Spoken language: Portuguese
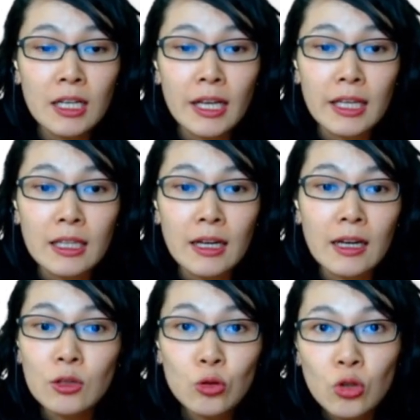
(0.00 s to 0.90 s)
ela
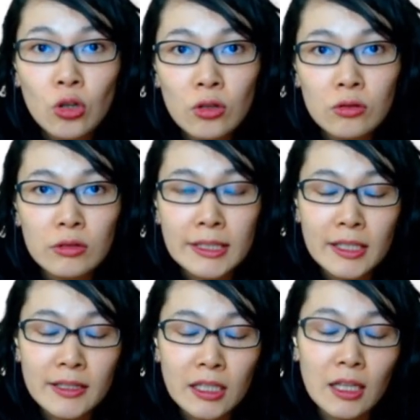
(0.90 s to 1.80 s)
adotou essa
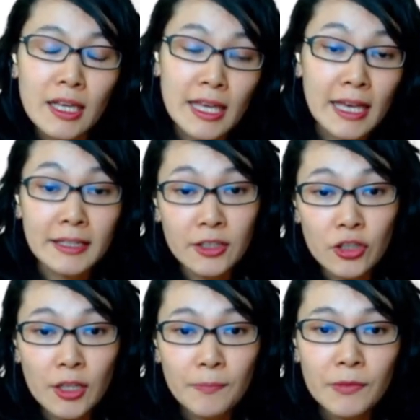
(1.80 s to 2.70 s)
sigla
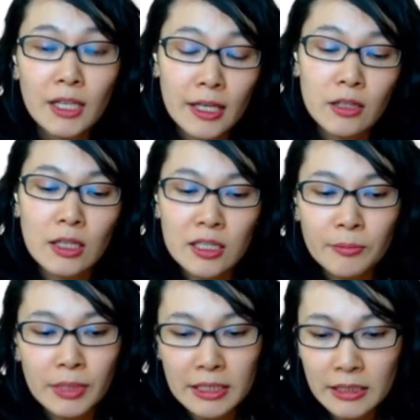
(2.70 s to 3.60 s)
ESG, e aí as
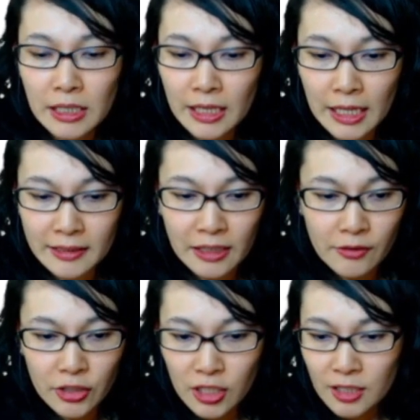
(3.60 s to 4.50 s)
empresas que querem ser
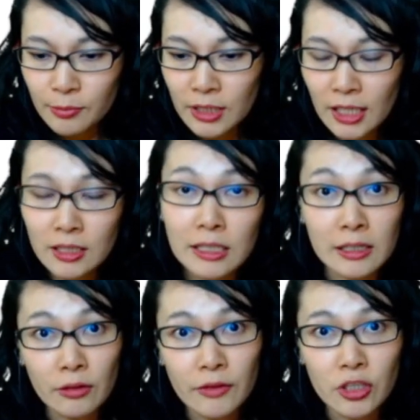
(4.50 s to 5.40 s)
investidas por elas, que
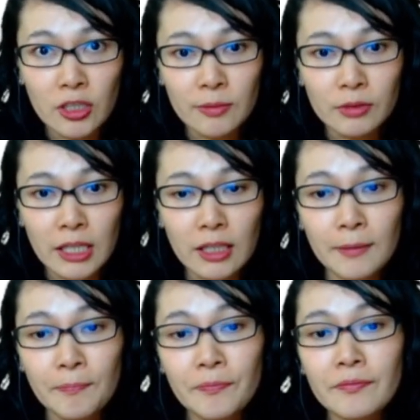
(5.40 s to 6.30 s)
são investidas por ela,
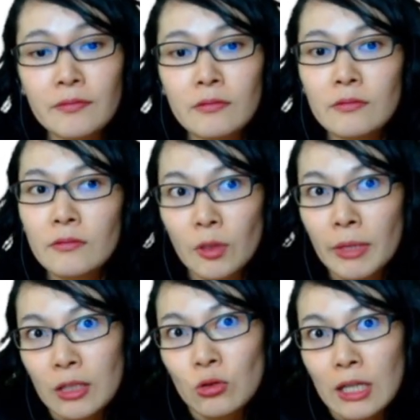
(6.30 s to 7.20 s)

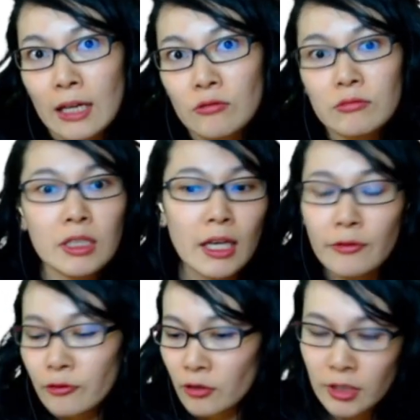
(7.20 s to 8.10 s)
também adotaram, e aí
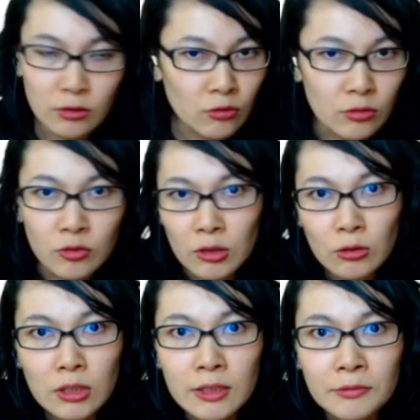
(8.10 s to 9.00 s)
foi todo mundo
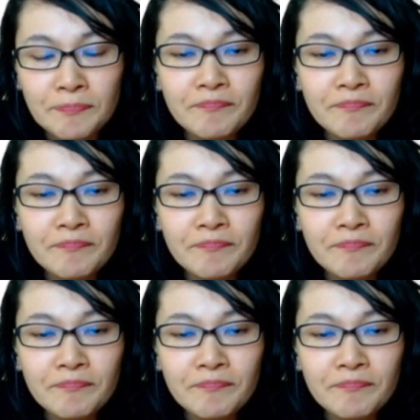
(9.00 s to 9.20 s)
adotando,